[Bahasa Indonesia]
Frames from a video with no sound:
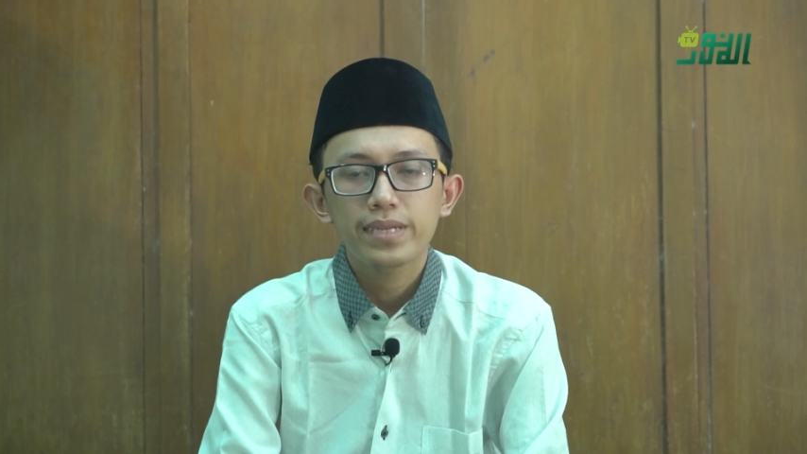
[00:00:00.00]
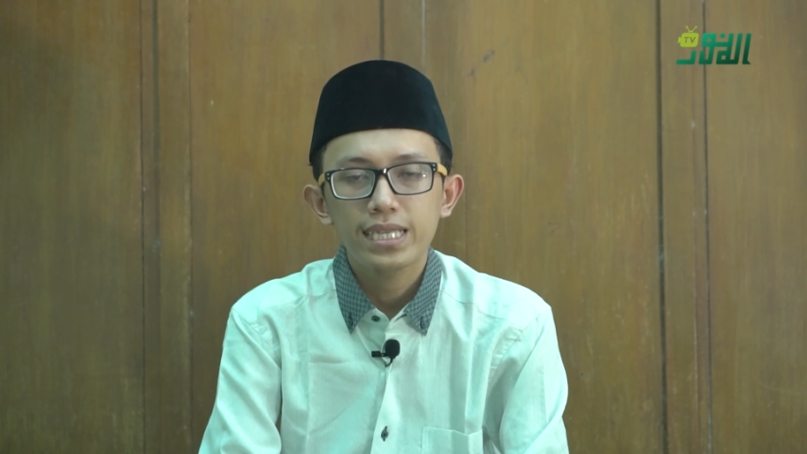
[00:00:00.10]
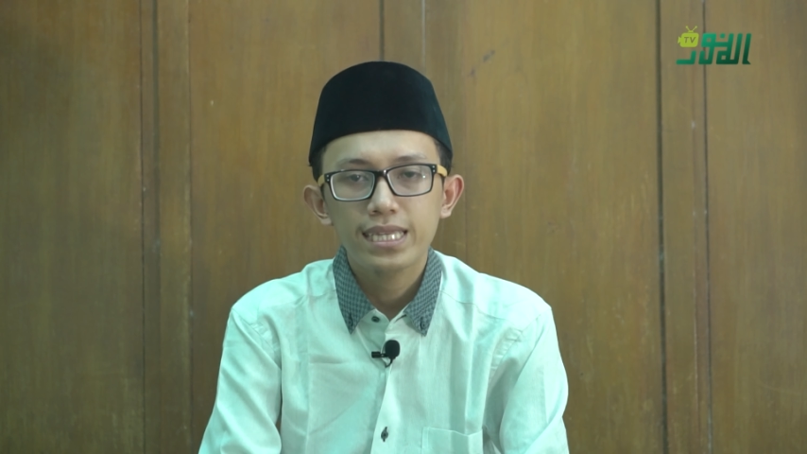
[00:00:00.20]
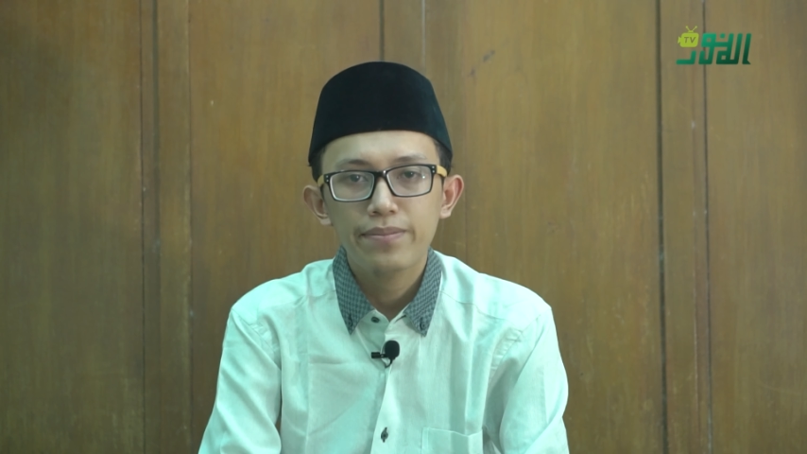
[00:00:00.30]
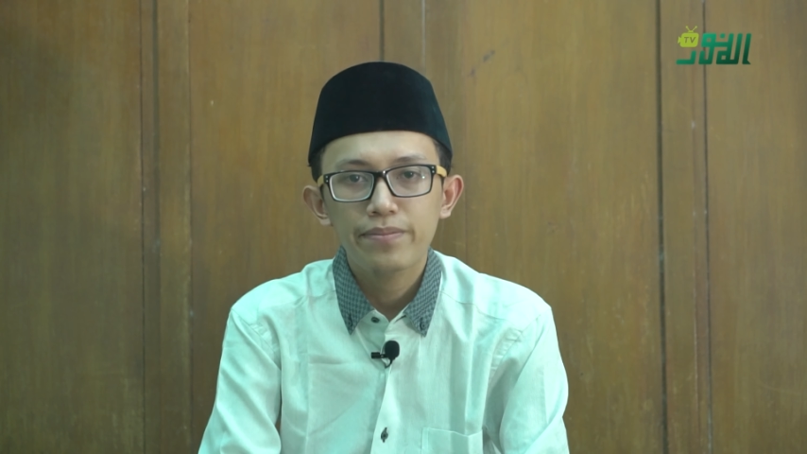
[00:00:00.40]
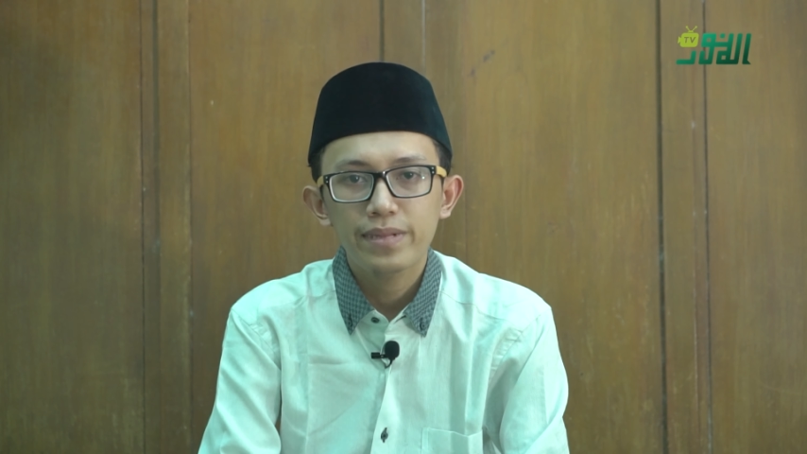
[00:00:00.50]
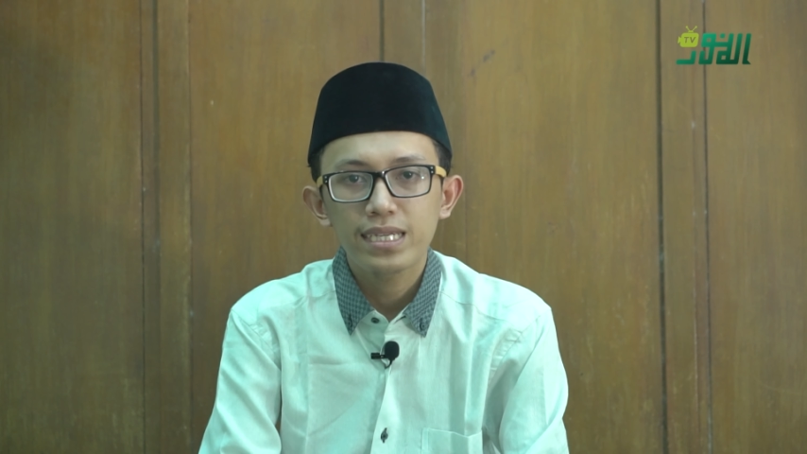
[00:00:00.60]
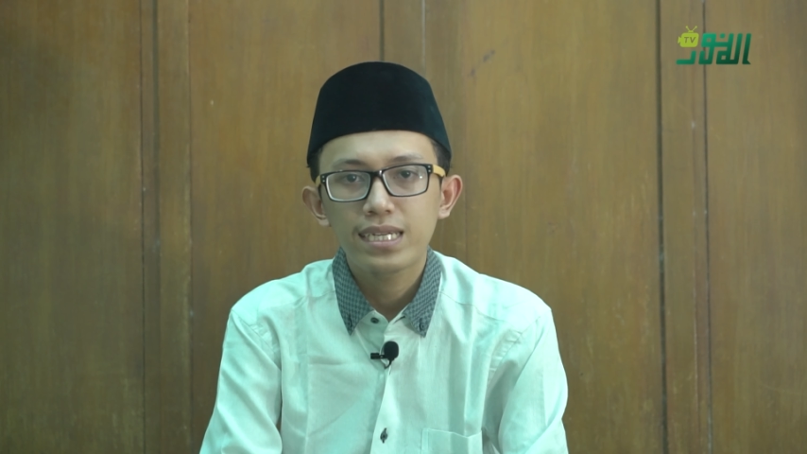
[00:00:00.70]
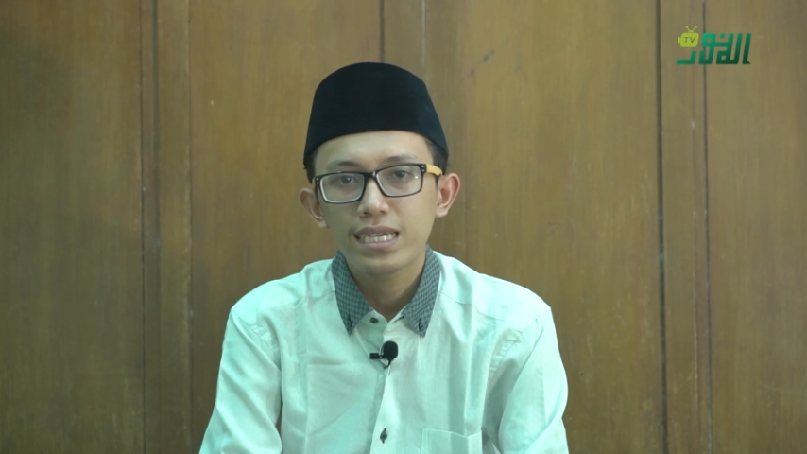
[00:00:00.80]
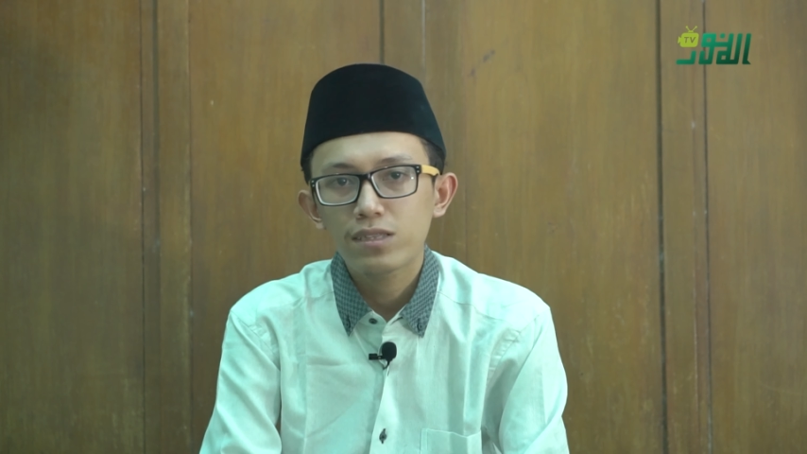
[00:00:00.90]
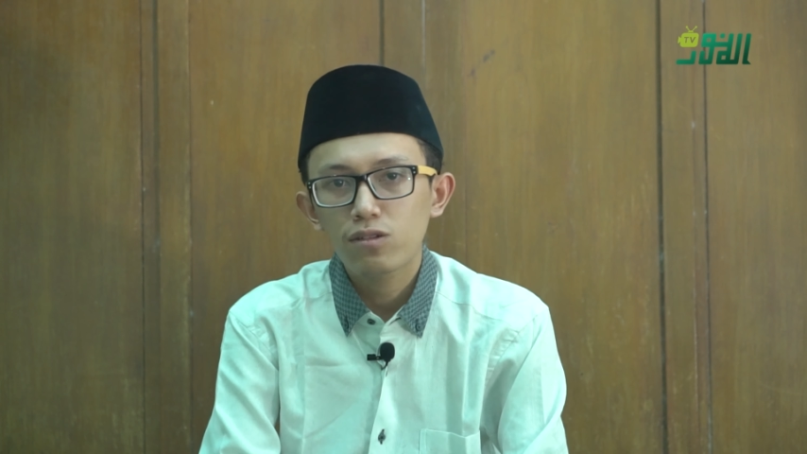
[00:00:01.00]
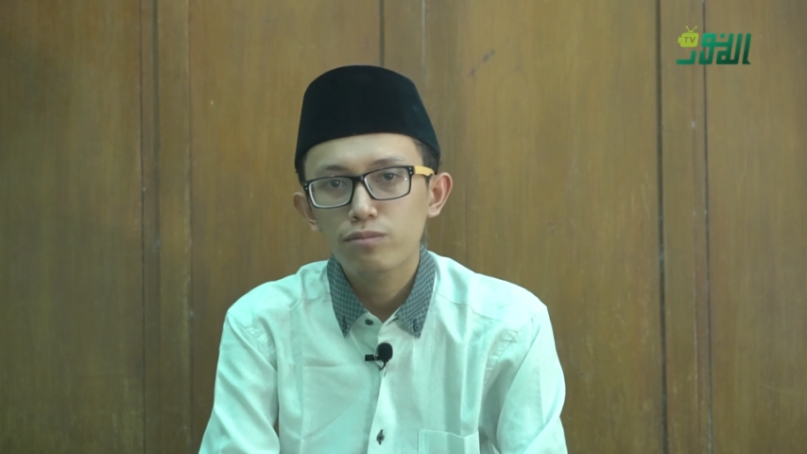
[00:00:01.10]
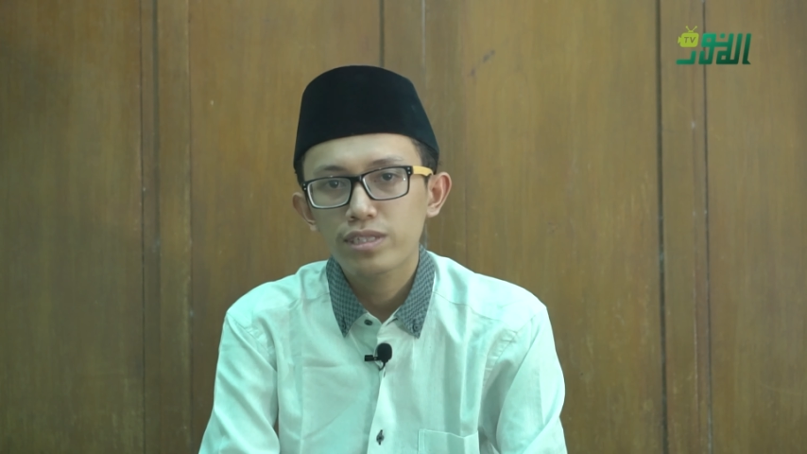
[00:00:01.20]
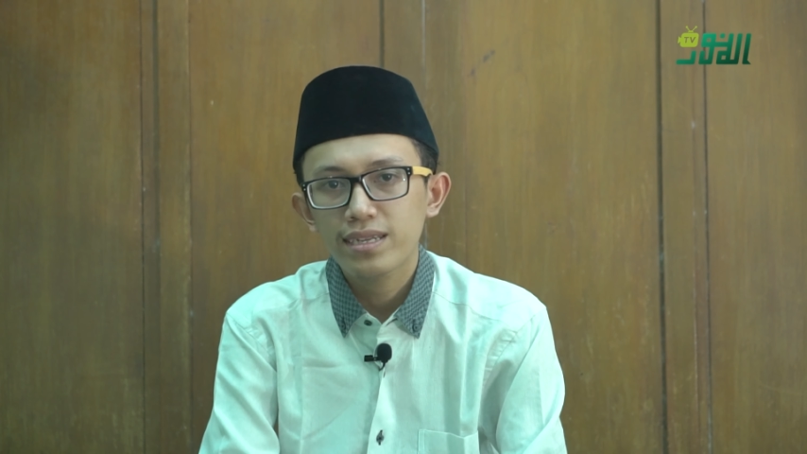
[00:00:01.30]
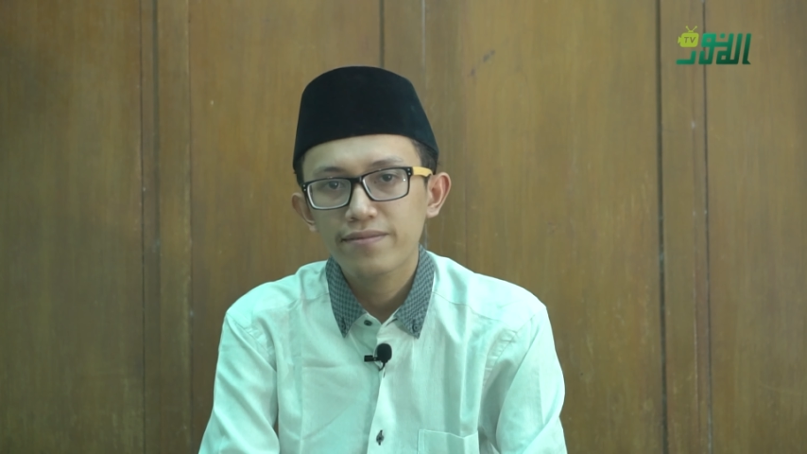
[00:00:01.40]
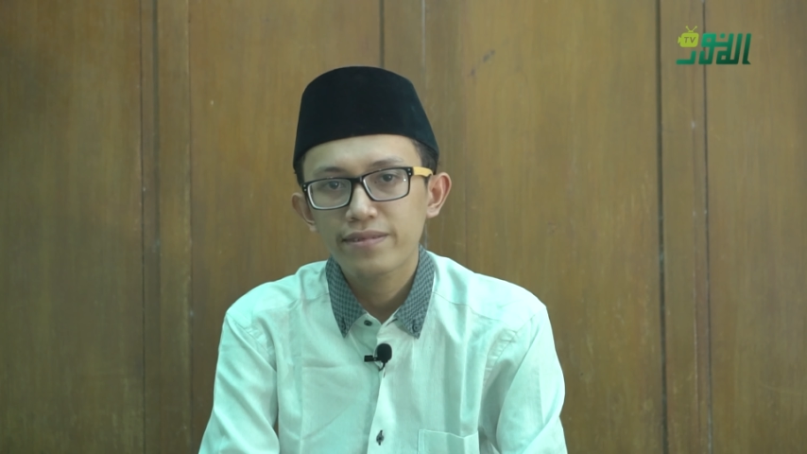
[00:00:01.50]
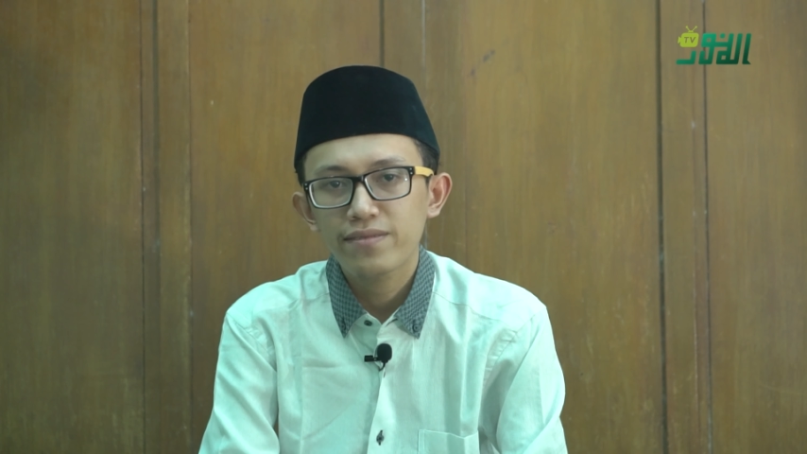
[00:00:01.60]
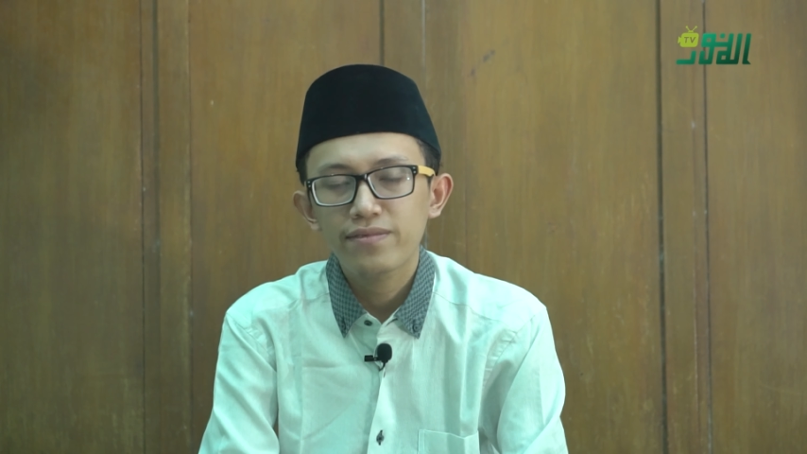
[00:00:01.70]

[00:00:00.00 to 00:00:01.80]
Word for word: kitab Hidayatul Mustafid